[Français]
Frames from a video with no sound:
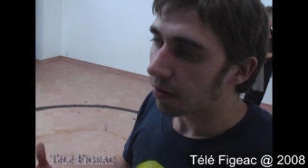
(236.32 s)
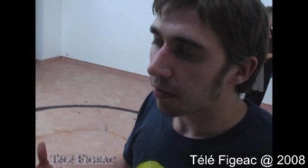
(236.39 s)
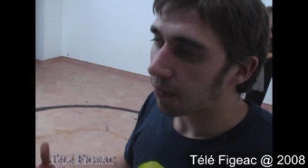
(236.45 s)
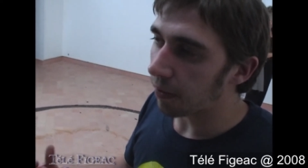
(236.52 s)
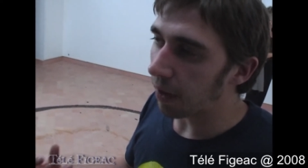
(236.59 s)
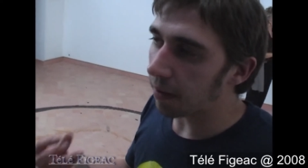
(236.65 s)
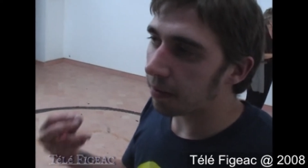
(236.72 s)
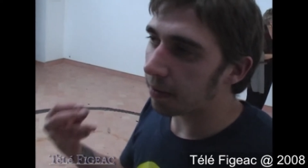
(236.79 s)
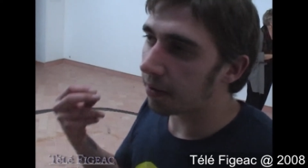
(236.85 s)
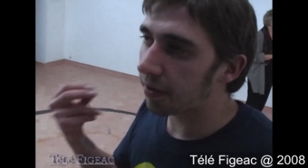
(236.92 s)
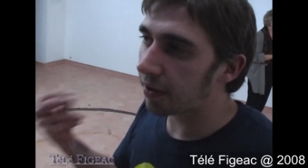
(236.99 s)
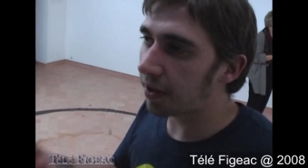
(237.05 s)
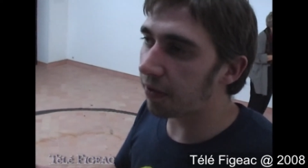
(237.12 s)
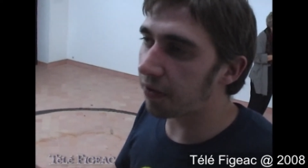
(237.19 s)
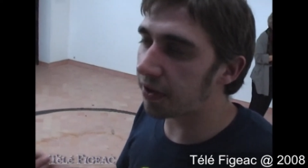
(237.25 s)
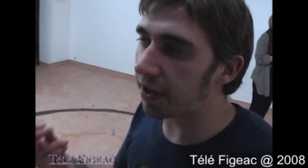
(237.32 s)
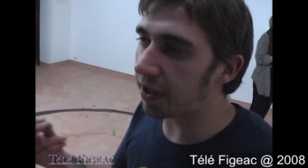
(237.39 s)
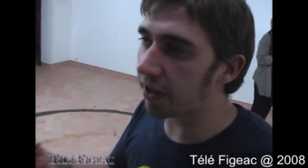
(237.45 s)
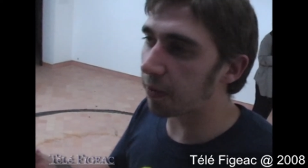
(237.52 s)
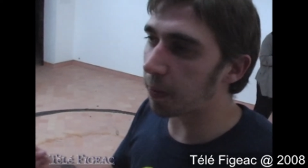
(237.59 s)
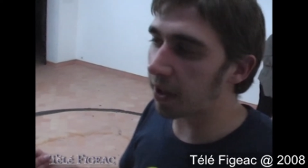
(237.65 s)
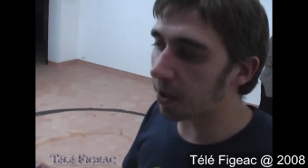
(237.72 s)
Enfin, c'est difficile
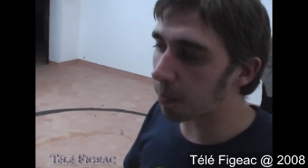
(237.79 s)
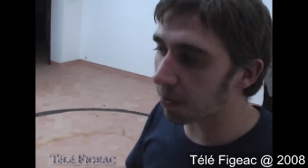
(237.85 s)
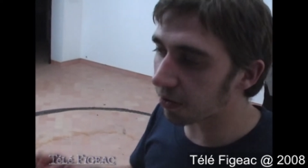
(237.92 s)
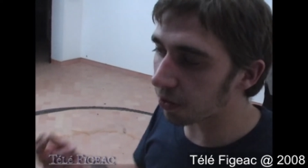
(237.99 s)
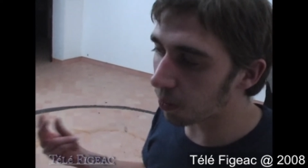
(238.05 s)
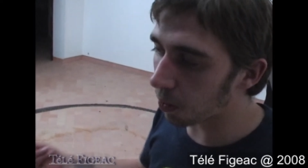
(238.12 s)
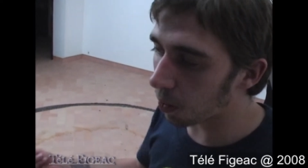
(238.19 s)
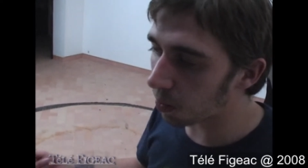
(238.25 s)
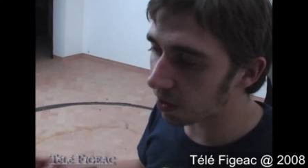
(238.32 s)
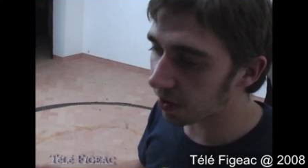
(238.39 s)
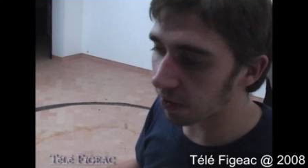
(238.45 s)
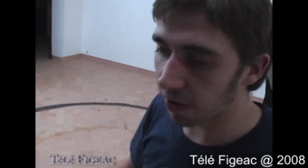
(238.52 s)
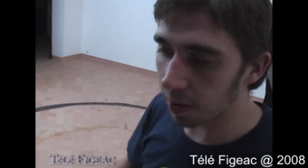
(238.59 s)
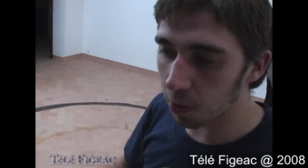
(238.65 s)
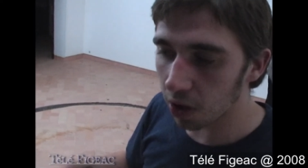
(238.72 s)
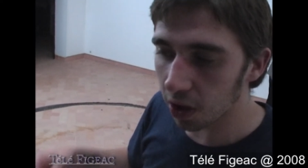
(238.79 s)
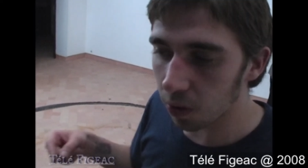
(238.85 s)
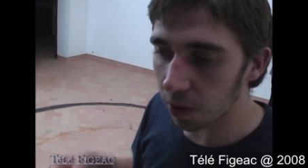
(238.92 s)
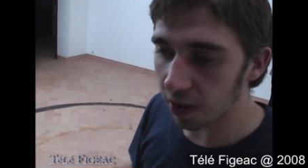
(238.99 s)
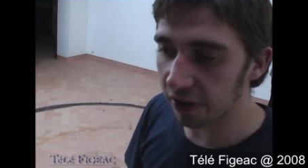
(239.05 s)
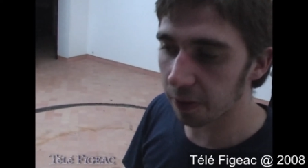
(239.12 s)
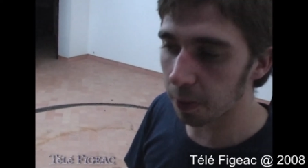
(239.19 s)
d'expliquer parce que pour moi, c'est vraiment un
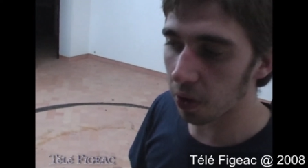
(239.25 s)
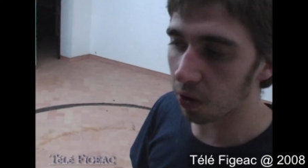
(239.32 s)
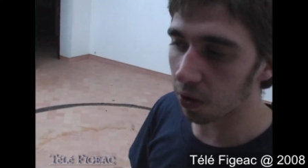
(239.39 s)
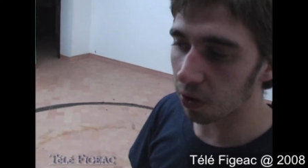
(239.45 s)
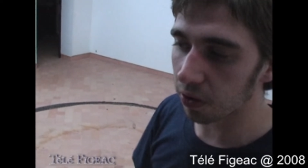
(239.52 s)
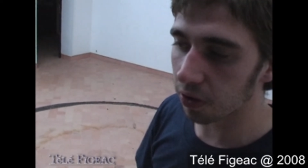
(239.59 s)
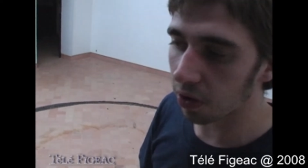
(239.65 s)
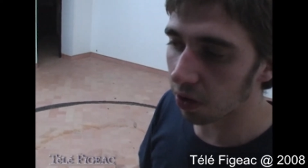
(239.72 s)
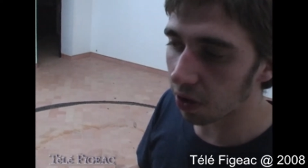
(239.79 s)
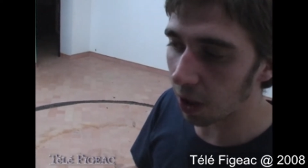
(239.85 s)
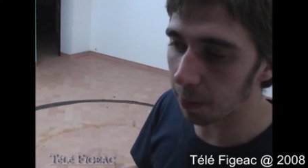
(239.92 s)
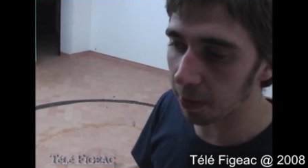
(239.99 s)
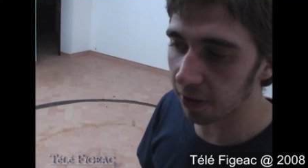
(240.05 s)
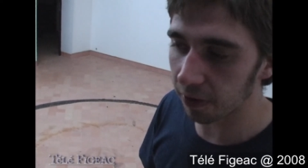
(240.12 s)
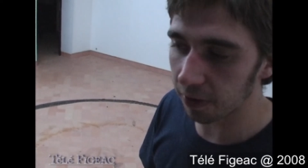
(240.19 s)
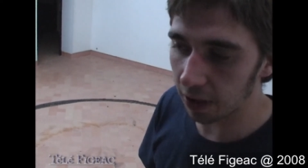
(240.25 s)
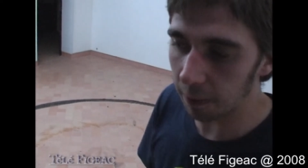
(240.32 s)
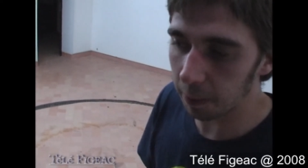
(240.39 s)
croisement entre la, la